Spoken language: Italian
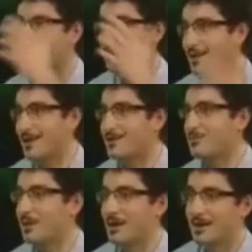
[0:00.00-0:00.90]
parlare di
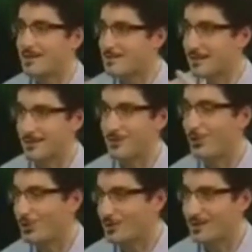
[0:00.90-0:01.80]
bellezza, di
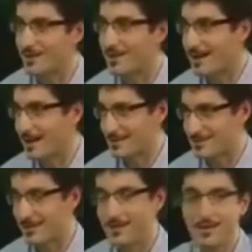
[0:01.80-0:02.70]
ordine, di eleganza,